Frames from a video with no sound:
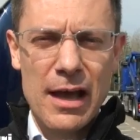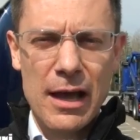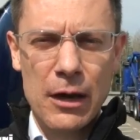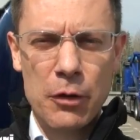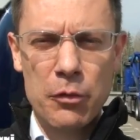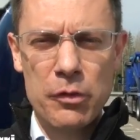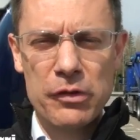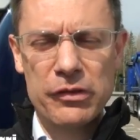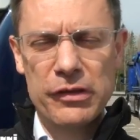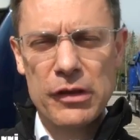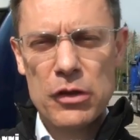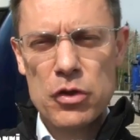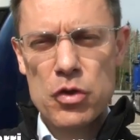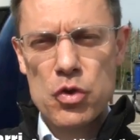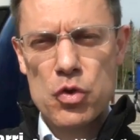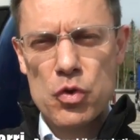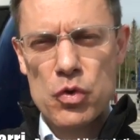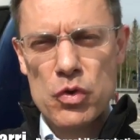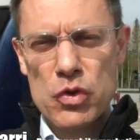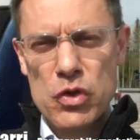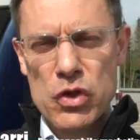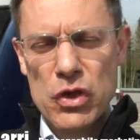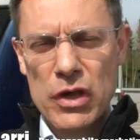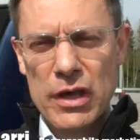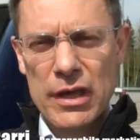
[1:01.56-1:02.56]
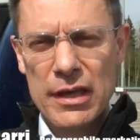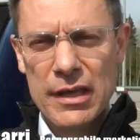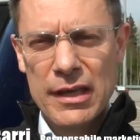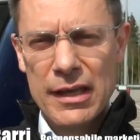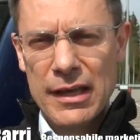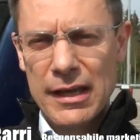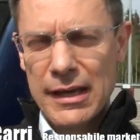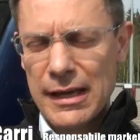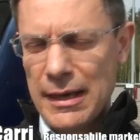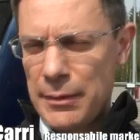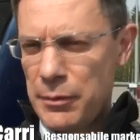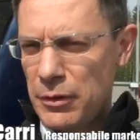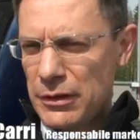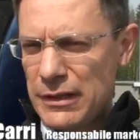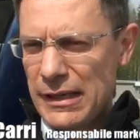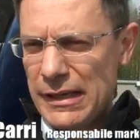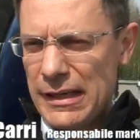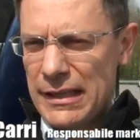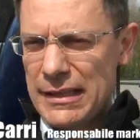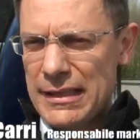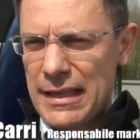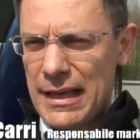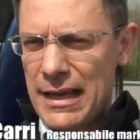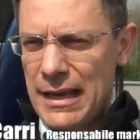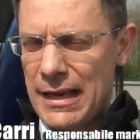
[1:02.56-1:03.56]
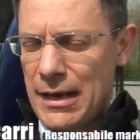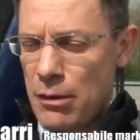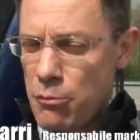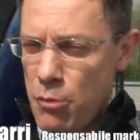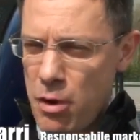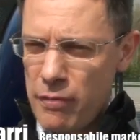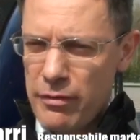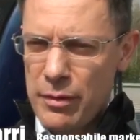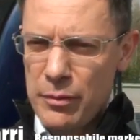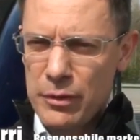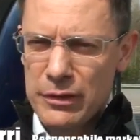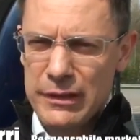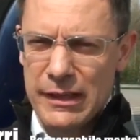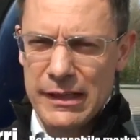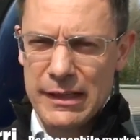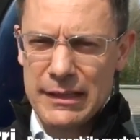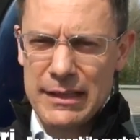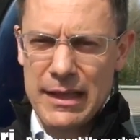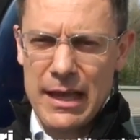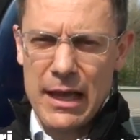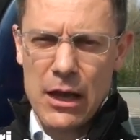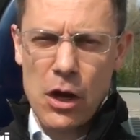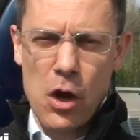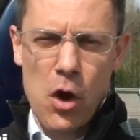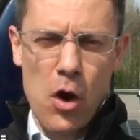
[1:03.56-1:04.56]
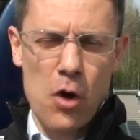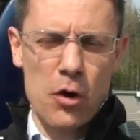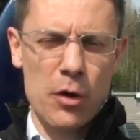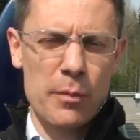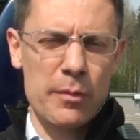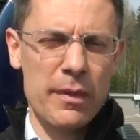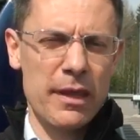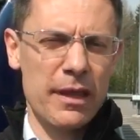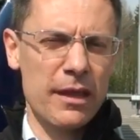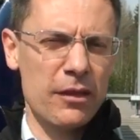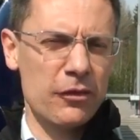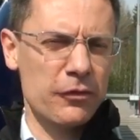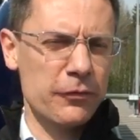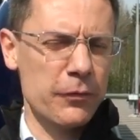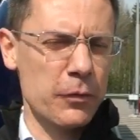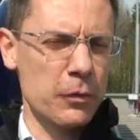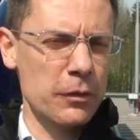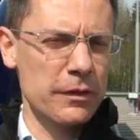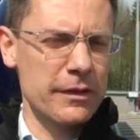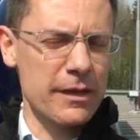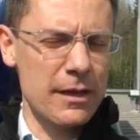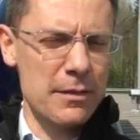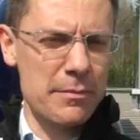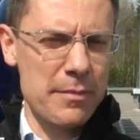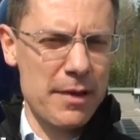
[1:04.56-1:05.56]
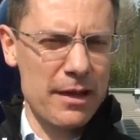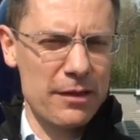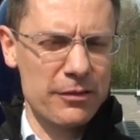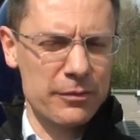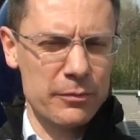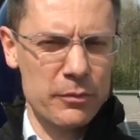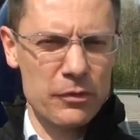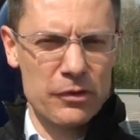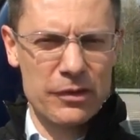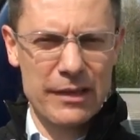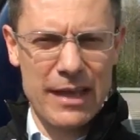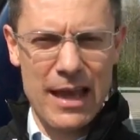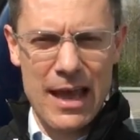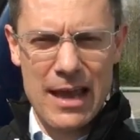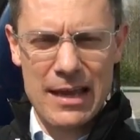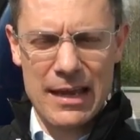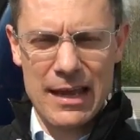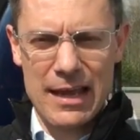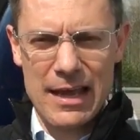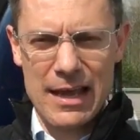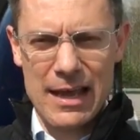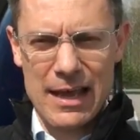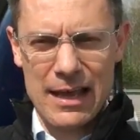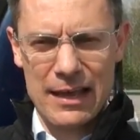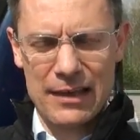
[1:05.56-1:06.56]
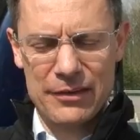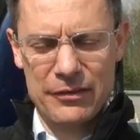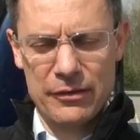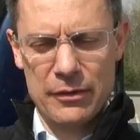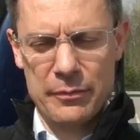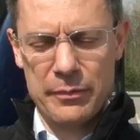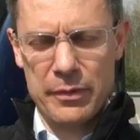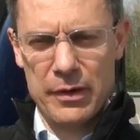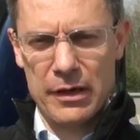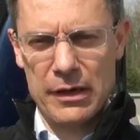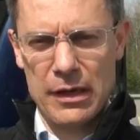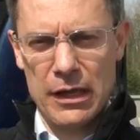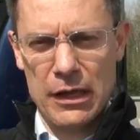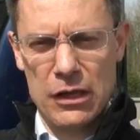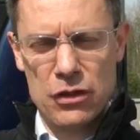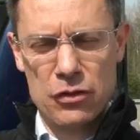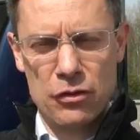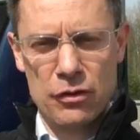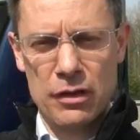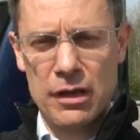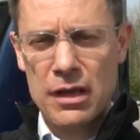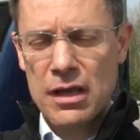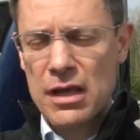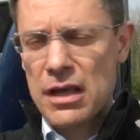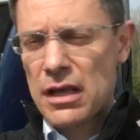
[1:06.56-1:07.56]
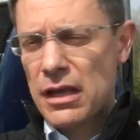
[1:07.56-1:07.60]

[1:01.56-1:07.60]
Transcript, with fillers: a cui si aggiunge la, modalità, la nuova modalità economy che sfrutta al massimo Scania Active Prediction.